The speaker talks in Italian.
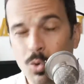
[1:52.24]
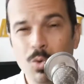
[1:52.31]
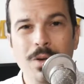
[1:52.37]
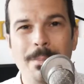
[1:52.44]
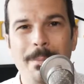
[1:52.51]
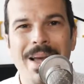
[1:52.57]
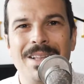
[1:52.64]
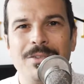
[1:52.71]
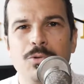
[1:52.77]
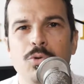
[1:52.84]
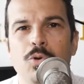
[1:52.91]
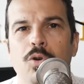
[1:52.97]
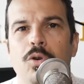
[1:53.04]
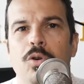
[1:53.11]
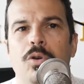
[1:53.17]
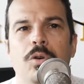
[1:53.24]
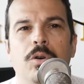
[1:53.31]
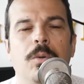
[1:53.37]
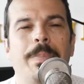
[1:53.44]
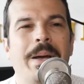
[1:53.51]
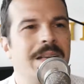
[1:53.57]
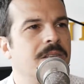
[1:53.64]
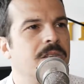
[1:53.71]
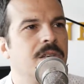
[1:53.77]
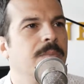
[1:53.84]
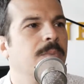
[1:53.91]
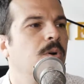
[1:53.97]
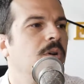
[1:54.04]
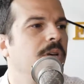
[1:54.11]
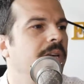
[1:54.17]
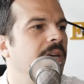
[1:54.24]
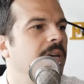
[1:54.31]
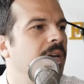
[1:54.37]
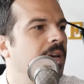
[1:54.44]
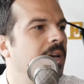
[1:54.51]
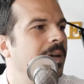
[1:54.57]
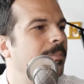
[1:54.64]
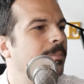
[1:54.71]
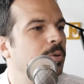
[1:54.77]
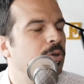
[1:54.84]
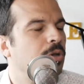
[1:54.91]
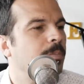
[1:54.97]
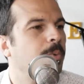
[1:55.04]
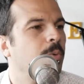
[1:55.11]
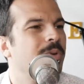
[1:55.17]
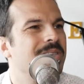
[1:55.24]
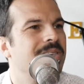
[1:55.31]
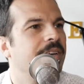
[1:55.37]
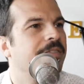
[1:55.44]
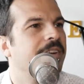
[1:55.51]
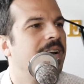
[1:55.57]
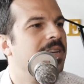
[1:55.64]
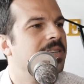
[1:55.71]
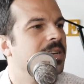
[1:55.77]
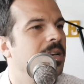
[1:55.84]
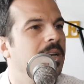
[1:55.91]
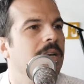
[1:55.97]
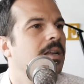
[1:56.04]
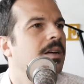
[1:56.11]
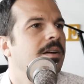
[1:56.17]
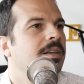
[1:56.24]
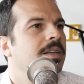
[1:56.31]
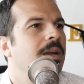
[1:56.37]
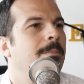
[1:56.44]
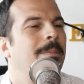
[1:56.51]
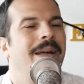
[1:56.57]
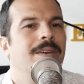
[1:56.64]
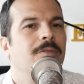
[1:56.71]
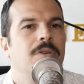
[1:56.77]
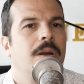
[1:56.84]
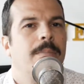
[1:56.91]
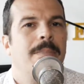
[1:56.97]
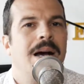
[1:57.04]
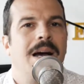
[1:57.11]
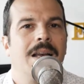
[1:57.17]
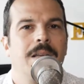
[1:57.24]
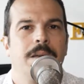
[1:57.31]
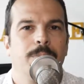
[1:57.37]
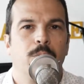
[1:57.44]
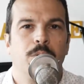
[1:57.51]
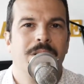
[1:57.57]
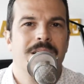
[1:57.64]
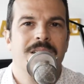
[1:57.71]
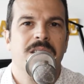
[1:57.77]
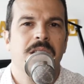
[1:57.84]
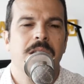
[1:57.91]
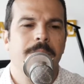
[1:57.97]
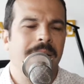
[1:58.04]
Un metodo pessimo e purtroppo questa frase, il nel bene o nel male, purché se ne